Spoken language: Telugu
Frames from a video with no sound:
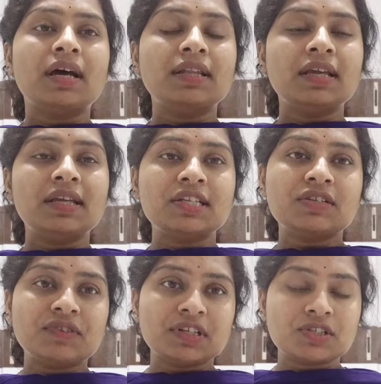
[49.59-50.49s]
అదే
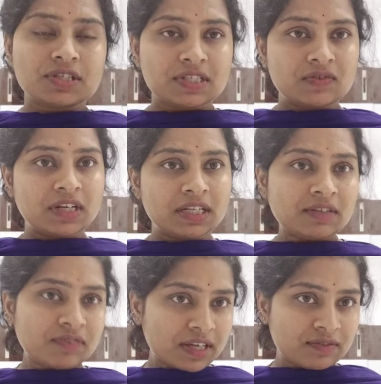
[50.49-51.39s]
ఇంటర్ ఫినిష్ చేసిన
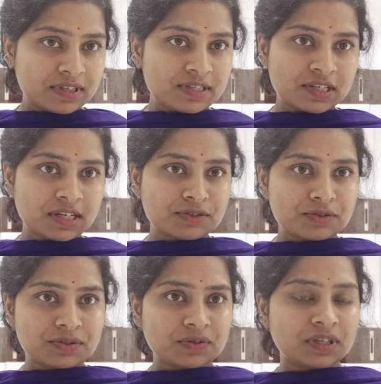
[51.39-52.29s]
వాళ్ళైతే ఫైవ్ ఇయర్స్
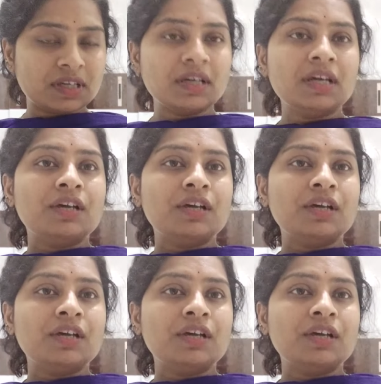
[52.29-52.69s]
చేయాల్సి వస్తుంది